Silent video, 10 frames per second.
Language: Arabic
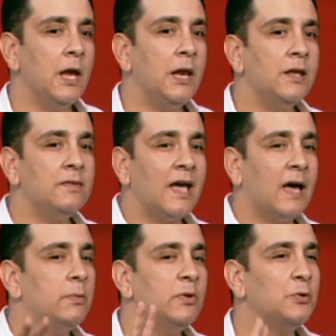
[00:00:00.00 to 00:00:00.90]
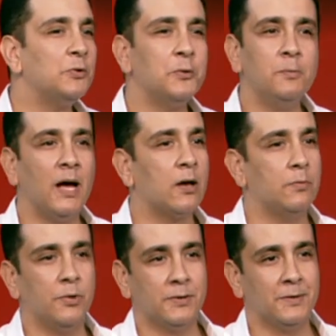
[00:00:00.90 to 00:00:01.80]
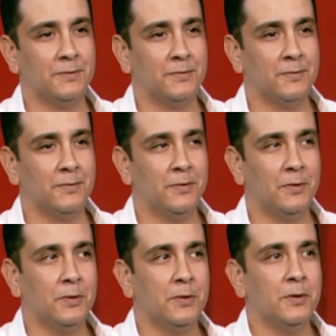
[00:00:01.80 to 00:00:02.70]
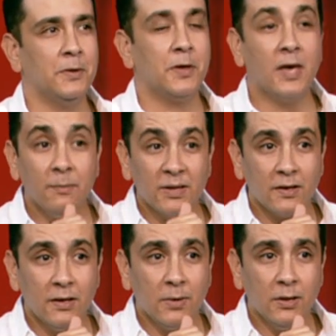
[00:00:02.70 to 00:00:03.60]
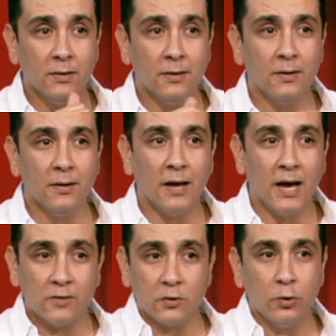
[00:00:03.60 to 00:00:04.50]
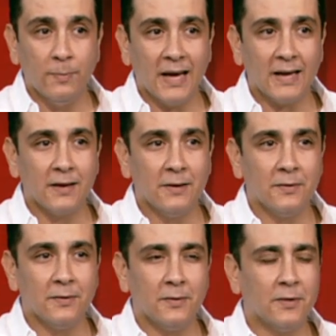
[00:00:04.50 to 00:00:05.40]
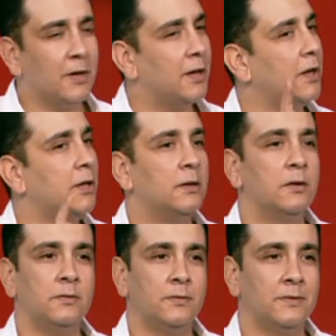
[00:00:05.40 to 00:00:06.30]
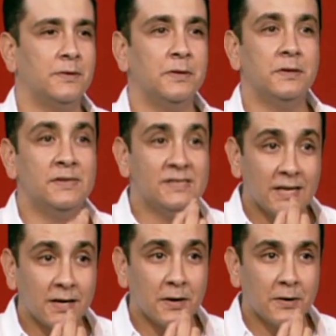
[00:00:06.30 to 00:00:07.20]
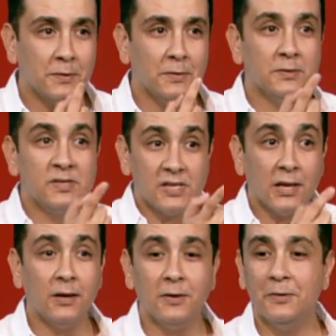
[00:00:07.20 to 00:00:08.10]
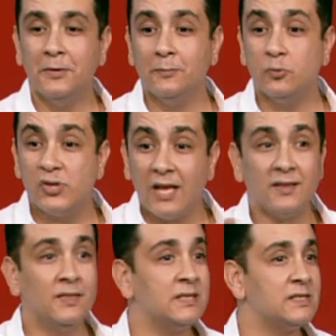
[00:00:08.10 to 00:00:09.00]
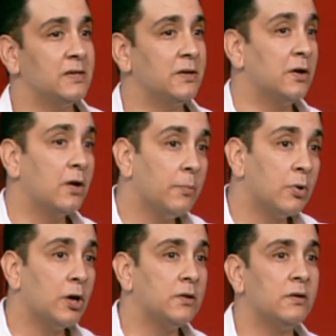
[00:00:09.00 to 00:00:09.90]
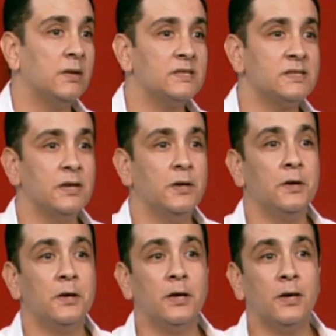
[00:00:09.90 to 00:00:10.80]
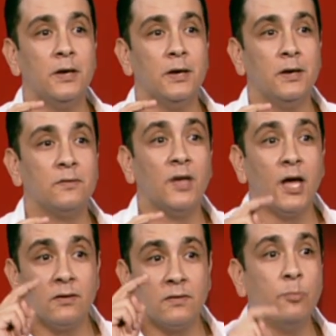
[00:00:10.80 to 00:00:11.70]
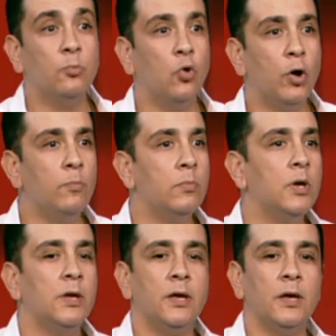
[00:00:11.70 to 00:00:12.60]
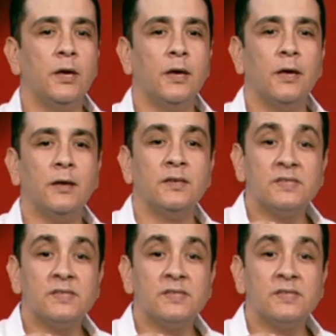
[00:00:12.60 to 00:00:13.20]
ايه اللي انت حابب انه يدخل معاك ابرك كلمه طيبه هتدخل معاك الله ذكر صلاه مساعده ناس جبر خاطر ناس آه، طاعه اب وام آه،